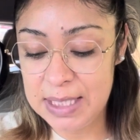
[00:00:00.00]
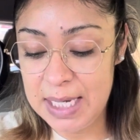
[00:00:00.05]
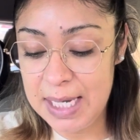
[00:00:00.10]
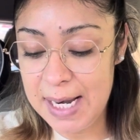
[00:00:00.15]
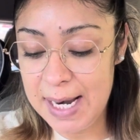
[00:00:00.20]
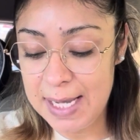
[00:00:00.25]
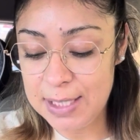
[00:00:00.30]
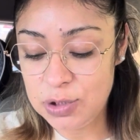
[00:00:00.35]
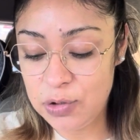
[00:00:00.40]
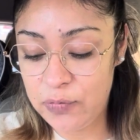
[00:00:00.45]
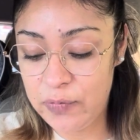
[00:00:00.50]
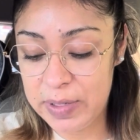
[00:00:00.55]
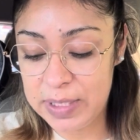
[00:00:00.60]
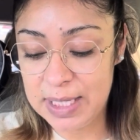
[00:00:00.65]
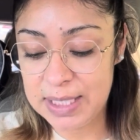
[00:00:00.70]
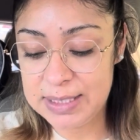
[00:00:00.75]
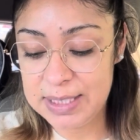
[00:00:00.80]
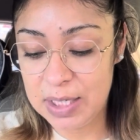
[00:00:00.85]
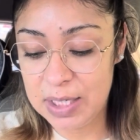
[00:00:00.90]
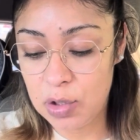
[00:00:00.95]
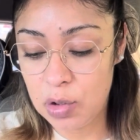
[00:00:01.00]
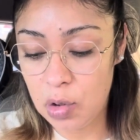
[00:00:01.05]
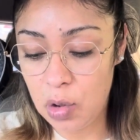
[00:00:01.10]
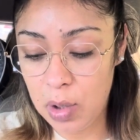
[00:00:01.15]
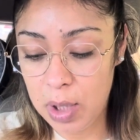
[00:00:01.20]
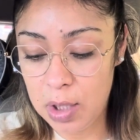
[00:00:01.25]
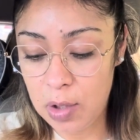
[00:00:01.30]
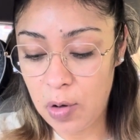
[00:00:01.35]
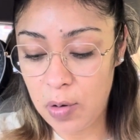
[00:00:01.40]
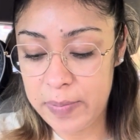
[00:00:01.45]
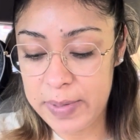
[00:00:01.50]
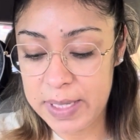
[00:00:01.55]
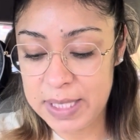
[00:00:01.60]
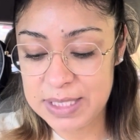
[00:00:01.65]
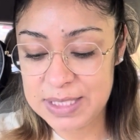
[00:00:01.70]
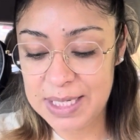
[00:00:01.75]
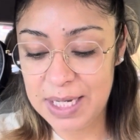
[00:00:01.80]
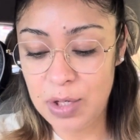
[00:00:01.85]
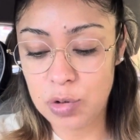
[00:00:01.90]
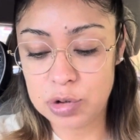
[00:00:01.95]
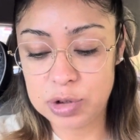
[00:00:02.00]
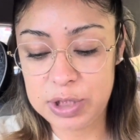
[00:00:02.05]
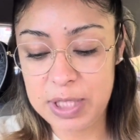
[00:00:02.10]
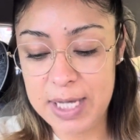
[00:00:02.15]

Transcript: y las ofertas en Kroger comienzan los